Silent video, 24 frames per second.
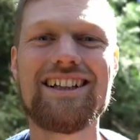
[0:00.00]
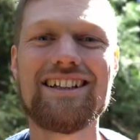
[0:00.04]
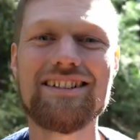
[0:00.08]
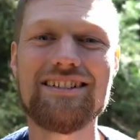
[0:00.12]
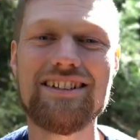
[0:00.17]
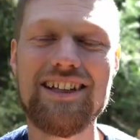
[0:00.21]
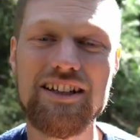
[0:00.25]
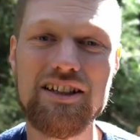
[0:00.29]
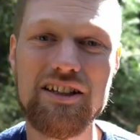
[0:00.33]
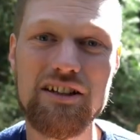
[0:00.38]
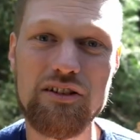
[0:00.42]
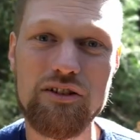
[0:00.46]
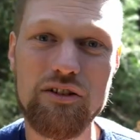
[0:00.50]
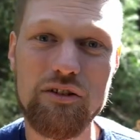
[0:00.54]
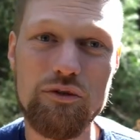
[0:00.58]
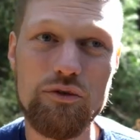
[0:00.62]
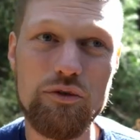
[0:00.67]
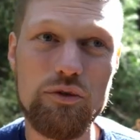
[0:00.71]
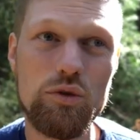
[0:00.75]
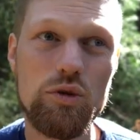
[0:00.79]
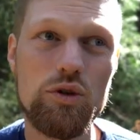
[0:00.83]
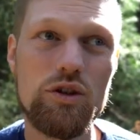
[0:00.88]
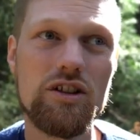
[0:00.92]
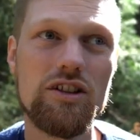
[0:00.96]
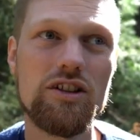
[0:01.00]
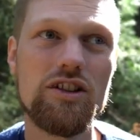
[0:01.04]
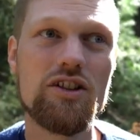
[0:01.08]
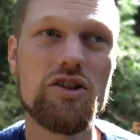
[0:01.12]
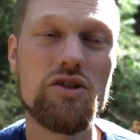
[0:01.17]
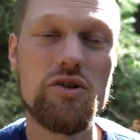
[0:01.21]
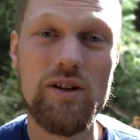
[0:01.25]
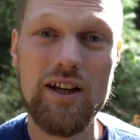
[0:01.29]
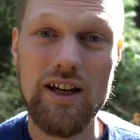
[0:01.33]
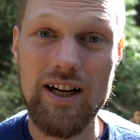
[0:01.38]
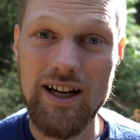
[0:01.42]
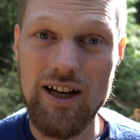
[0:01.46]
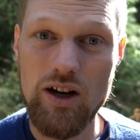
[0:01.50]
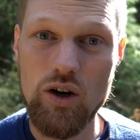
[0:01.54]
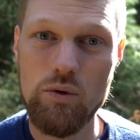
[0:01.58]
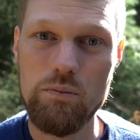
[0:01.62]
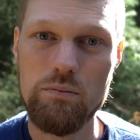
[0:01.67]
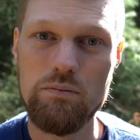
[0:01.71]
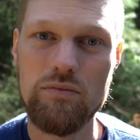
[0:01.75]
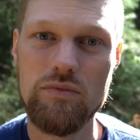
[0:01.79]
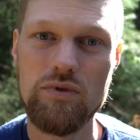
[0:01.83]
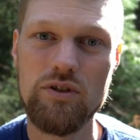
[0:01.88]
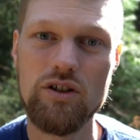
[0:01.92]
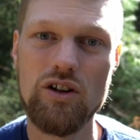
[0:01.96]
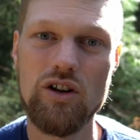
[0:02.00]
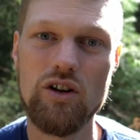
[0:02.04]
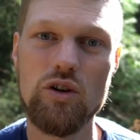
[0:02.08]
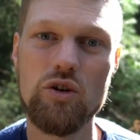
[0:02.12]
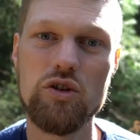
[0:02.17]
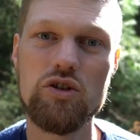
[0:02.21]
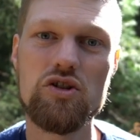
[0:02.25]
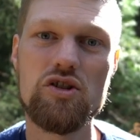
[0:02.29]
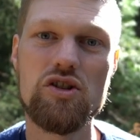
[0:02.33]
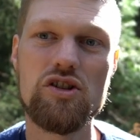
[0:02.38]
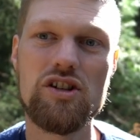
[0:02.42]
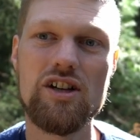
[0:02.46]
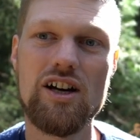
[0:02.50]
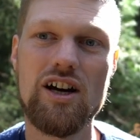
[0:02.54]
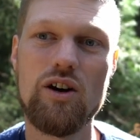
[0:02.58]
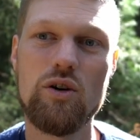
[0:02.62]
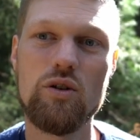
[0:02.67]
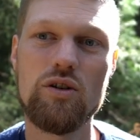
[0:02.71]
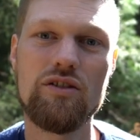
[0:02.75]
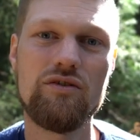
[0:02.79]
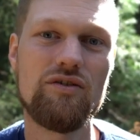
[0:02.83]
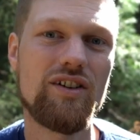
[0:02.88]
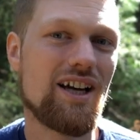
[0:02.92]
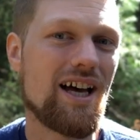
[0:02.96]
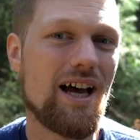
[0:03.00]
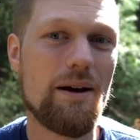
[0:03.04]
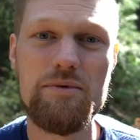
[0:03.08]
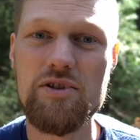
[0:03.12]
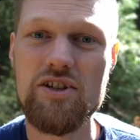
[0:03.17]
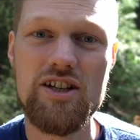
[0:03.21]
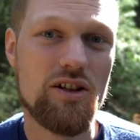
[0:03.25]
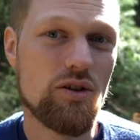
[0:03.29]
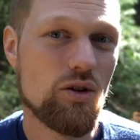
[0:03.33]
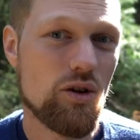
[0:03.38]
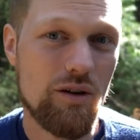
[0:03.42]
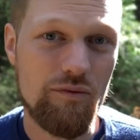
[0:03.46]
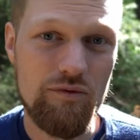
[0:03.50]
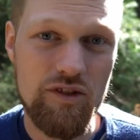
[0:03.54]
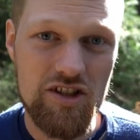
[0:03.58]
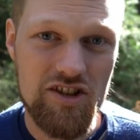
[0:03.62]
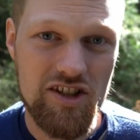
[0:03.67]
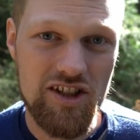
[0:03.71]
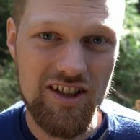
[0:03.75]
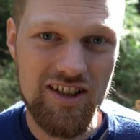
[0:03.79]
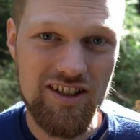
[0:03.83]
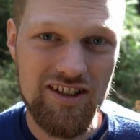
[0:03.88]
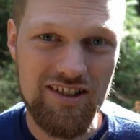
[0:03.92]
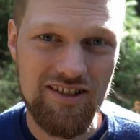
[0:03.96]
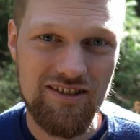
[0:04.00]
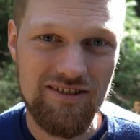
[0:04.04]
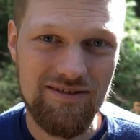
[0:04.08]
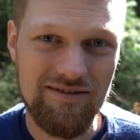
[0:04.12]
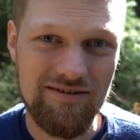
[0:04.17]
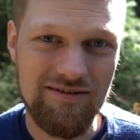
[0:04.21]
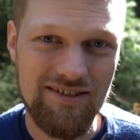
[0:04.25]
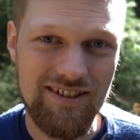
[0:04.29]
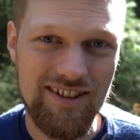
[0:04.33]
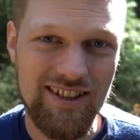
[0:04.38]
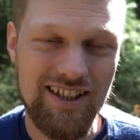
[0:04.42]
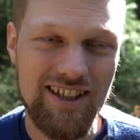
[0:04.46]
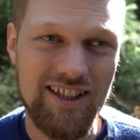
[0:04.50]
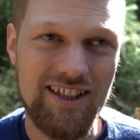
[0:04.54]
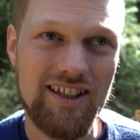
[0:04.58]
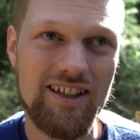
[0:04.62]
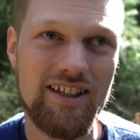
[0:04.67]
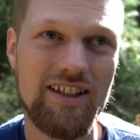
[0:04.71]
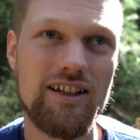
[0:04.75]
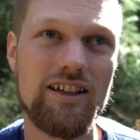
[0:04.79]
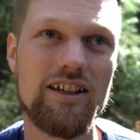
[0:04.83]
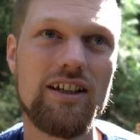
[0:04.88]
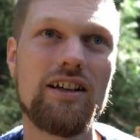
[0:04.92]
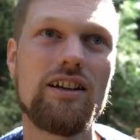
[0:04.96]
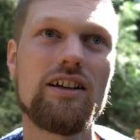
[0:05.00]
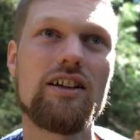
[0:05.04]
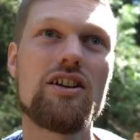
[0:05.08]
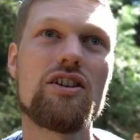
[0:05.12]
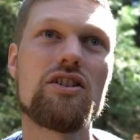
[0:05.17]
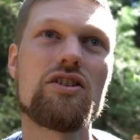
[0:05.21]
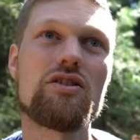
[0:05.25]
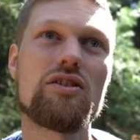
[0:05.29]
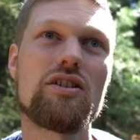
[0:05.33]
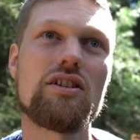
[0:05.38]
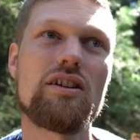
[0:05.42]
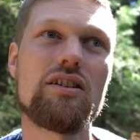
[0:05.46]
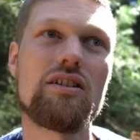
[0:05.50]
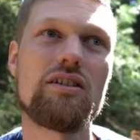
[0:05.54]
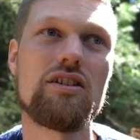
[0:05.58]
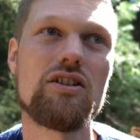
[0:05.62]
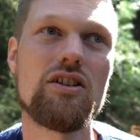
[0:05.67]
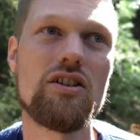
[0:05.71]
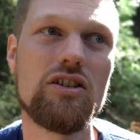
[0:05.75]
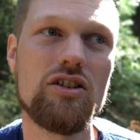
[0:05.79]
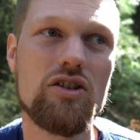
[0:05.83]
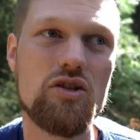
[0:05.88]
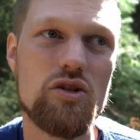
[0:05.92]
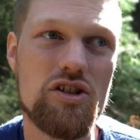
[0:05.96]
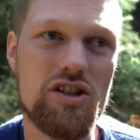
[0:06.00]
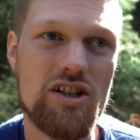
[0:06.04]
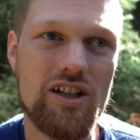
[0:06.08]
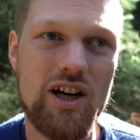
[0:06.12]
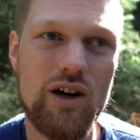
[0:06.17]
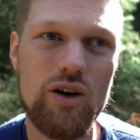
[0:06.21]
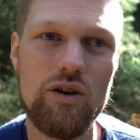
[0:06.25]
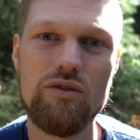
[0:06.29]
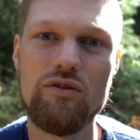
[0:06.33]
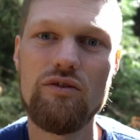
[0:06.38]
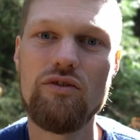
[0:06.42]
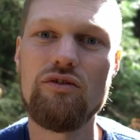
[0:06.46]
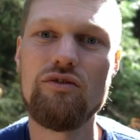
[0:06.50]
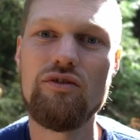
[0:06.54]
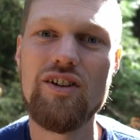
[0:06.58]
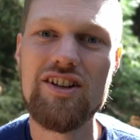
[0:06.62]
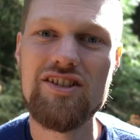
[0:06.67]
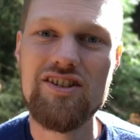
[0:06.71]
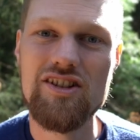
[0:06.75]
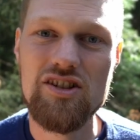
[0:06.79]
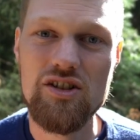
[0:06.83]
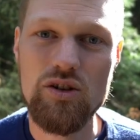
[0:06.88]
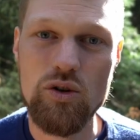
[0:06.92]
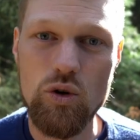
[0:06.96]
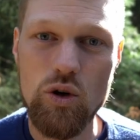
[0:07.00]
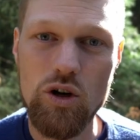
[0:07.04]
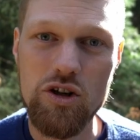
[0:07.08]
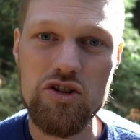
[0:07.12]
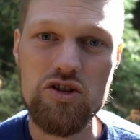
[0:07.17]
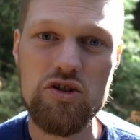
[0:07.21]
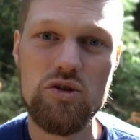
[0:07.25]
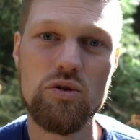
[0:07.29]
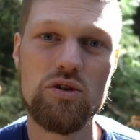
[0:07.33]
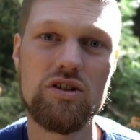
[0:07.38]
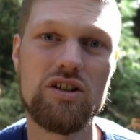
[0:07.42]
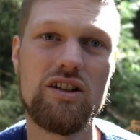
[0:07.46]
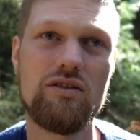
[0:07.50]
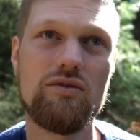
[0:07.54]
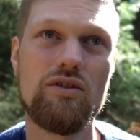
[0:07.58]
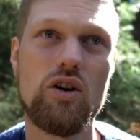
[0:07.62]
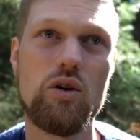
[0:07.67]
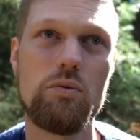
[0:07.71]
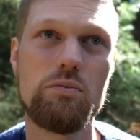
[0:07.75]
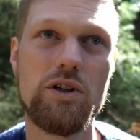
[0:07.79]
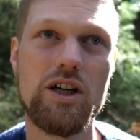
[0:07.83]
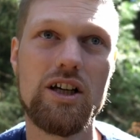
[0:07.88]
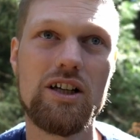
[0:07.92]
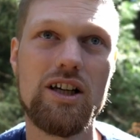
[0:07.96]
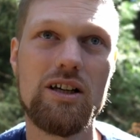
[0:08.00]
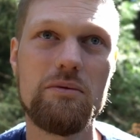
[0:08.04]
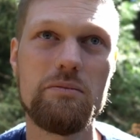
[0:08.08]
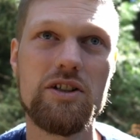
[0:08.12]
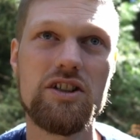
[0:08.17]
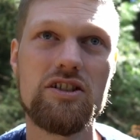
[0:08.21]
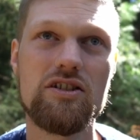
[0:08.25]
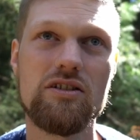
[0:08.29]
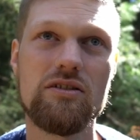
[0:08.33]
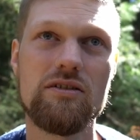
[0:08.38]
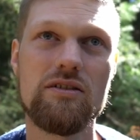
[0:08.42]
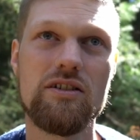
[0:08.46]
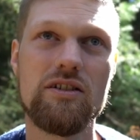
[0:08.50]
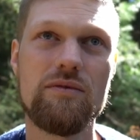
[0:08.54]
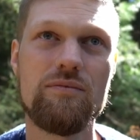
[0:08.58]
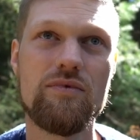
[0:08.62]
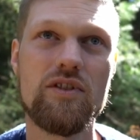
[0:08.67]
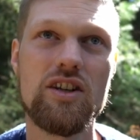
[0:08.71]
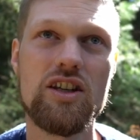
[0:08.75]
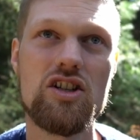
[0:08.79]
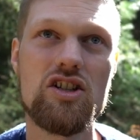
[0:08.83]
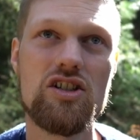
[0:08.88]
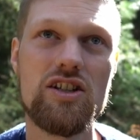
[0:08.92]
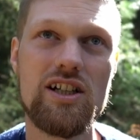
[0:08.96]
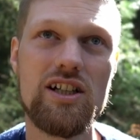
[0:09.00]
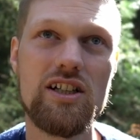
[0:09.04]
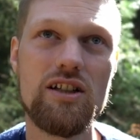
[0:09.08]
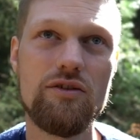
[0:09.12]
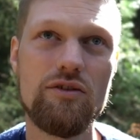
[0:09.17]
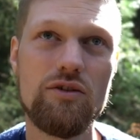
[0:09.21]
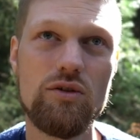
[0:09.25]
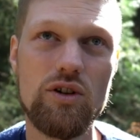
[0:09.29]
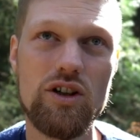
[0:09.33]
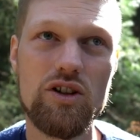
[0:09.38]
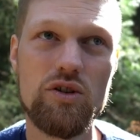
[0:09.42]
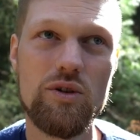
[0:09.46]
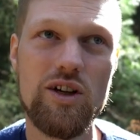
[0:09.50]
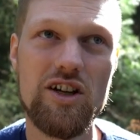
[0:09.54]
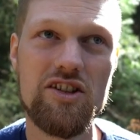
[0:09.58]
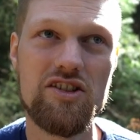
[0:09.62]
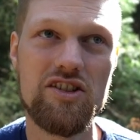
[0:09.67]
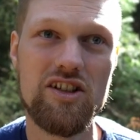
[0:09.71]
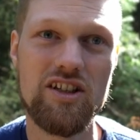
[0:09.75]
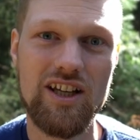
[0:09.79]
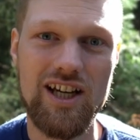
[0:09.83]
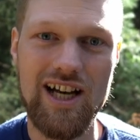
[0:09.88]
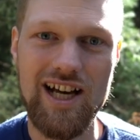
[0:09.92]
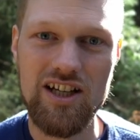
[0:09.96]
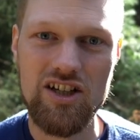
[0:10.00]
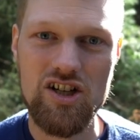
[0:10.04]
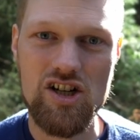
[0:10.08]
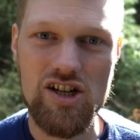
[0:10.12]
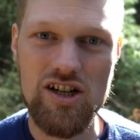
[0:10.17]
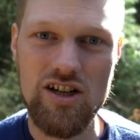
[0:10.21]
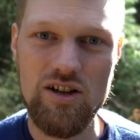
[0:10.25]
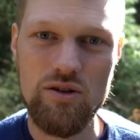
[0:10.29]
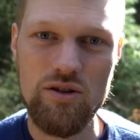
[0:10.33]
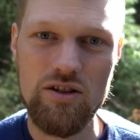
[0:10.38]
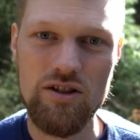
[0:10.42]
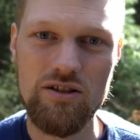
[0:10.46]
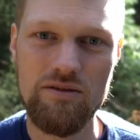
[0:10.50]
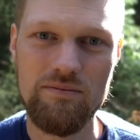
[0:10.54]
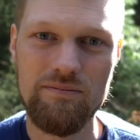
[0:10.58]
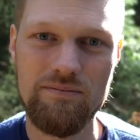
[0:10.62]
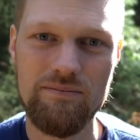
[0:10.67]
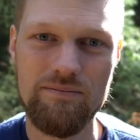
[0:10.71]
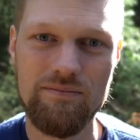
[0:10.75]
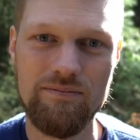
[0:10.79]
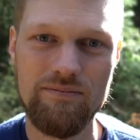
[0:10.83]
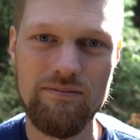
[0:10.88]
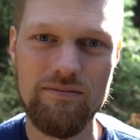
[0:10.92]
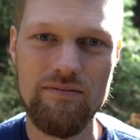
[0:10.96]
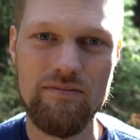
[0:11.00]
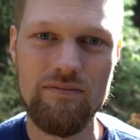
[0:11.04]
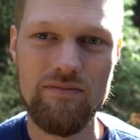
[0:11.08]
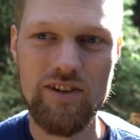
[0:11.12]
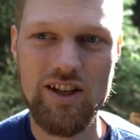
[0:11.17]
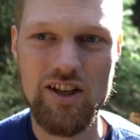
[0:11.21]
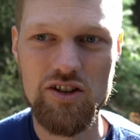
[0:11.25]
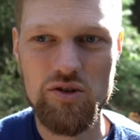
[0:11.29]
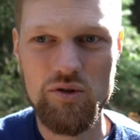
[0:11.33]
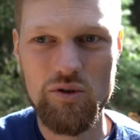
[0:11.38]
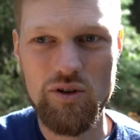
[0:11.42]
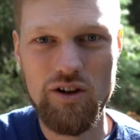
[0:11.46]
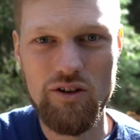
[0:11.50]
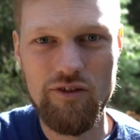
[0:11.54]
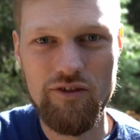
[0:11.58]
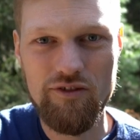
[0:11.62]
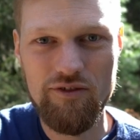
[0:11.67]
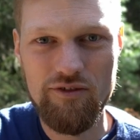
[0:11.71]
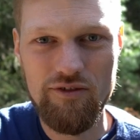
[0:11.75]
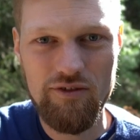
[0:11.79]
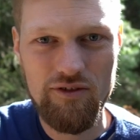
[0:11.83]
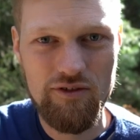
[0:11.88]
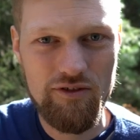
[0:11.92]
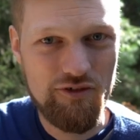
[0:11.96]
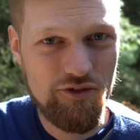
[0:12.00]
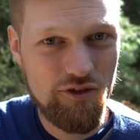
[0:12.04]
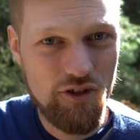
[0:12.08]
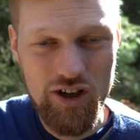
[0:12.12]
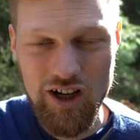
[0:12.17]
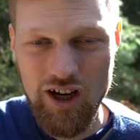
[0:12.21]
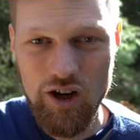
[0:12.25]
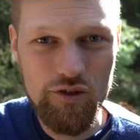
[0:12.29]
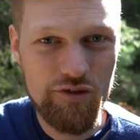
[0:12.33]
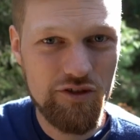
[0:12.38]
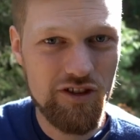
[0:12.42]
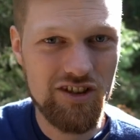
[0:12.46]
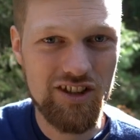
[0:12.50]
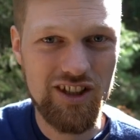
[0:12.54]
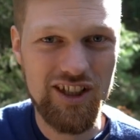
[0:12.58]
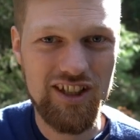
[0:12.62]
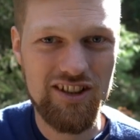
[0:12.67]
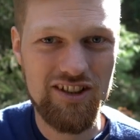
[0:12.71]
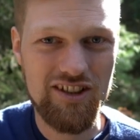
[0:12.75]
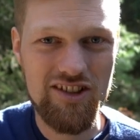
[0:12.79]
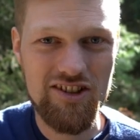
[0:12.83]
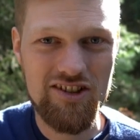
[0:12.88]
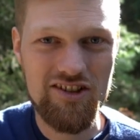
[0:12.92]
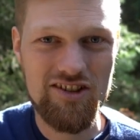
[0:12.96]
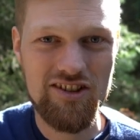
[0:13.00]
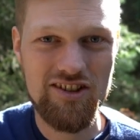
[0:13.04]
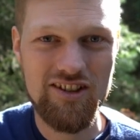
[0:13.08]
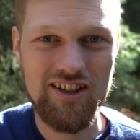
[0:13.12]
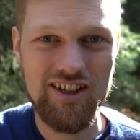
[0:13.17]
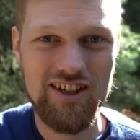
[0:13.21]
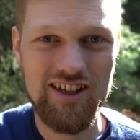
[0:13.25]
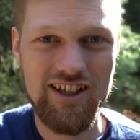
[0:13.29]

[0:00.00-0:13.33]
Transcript: deine Gefühle zu erlauben und zu schauen, weil abstellen können wir sie nicht, sondern zu schauen, was ist ein konstruktiver Umgang damit. Stell dir vor, du hast einen Gartenschlauch, der so auf, voll aufgedreht ist